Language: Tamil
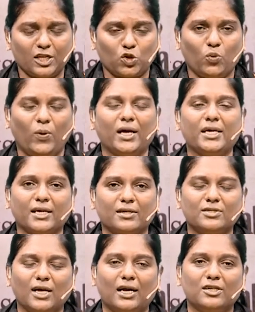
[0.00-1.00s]
துவாய்
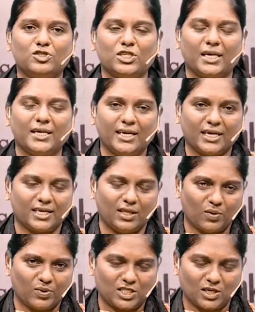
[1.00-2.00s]
இருந்தாலும் சரி இன்னைக்கு
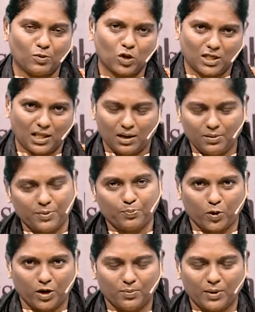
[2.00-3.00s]
தேவ சமூகத்தில்
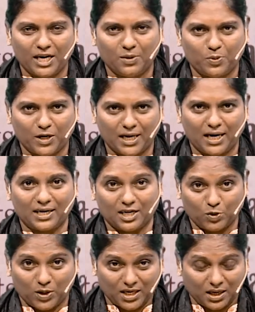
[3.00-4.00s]
போய் மன்னிப்பு கேளுங்க
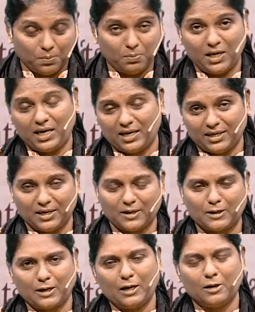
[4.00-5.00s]
அது ஒரு கம்மலாக
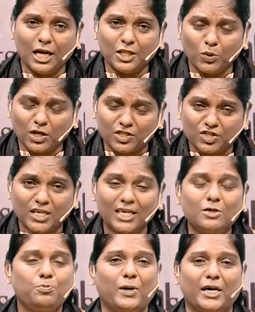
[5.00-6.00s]
இருக்கலாம் அது ஒரு
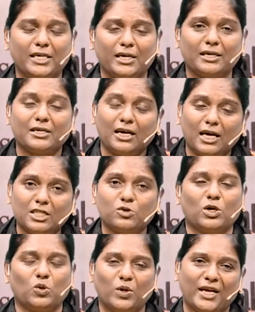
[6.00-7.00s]
செருப்பாக இருக்கலாம் அது
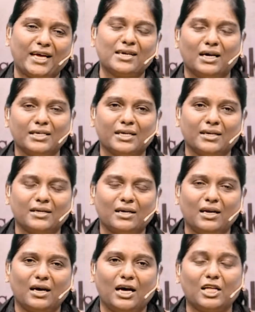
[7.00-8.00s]
ஒரு உடையாக இருக்கலாம்
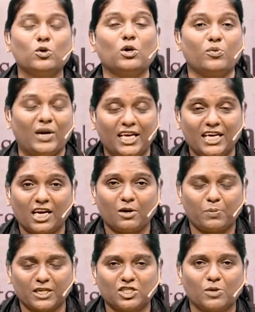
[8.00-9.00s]
இருக்கலாம் அது ஒரு விலையேற
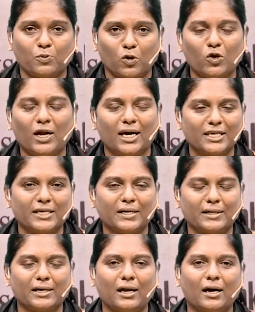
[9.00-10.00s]
பெற்ற பொருளாக
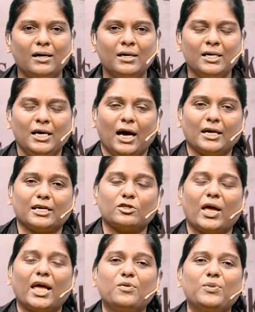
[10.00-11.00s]
இருக்கலாம் ஆனால்
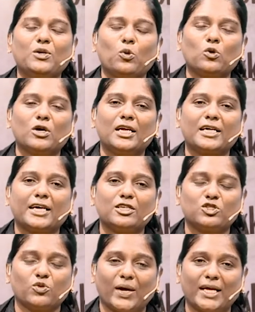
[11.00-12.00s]
தேவன்
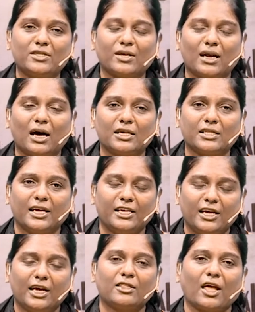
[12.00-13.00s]
உங்களுக்கென்று வைத்திராத
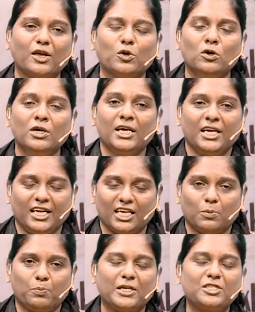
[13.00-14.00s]
எதையும்
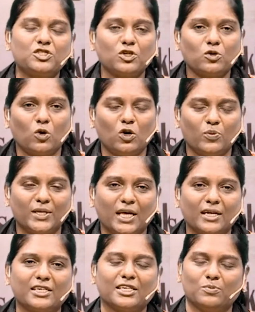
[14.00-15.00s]
நீங்கள்
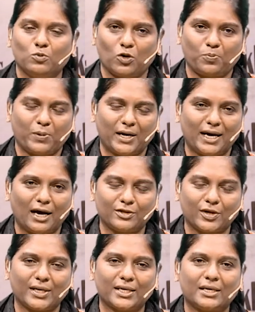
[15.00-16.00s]
பெற்றுக்கொள்வதற்கு
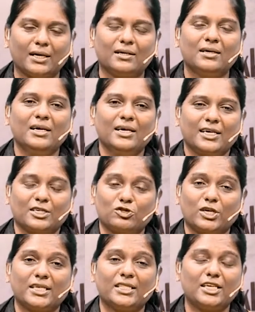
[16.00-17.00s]
முற்படாதிருங்கள்
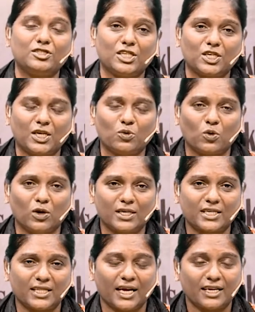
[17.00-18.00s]
கர்த்தர் இதை இன்றைக்கு
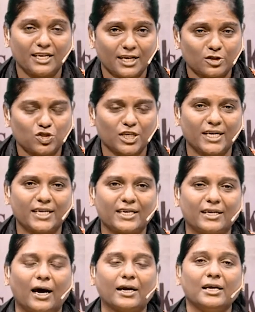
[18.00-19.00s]
உங்களுக்கு அதை
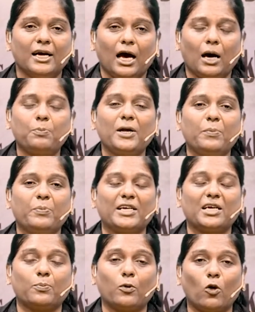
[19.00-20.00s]
எச்சரிக்கிறார்
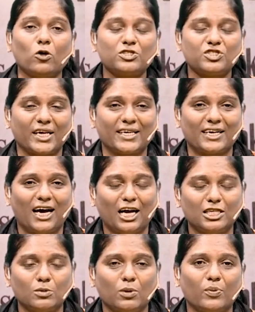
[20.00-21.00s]
அப்படிப்பட்ட போர் செய்கிற
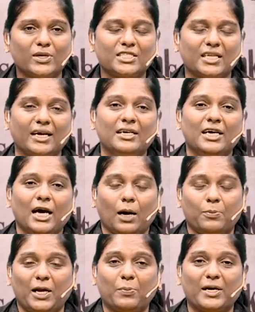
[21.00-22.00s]
அனுபவத்தை
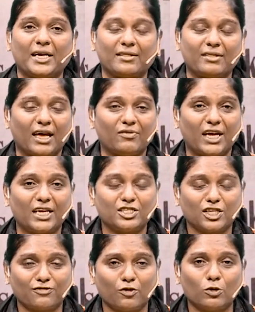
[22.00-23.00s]
அப்படிப்பட்ட
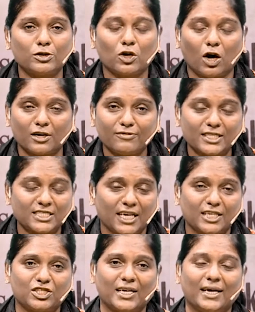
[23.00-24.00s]
தேவையற்ற ஃபோன்
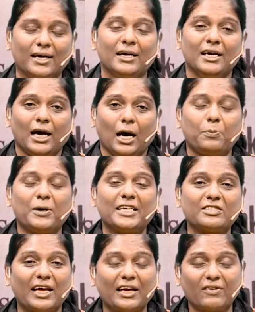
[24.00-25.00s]
கான்வர்சேஷனை அப்படி
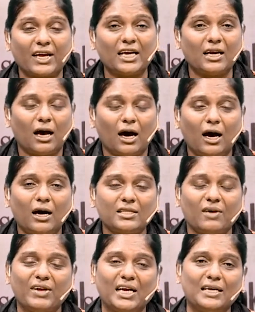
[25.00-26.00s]

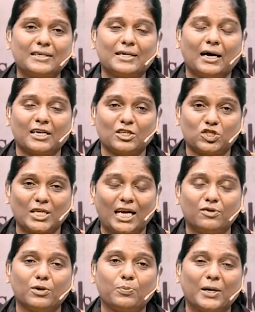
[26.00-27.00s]
தேவையில்லாதவைகளுக்காக
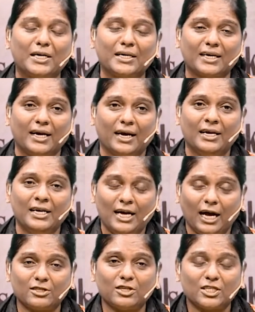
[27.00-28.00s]
செலவு பண்ணுகிற
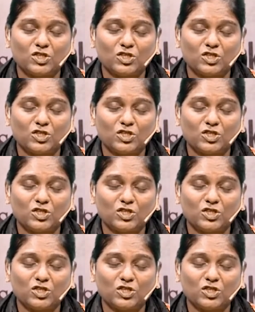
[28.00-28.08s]
அந்த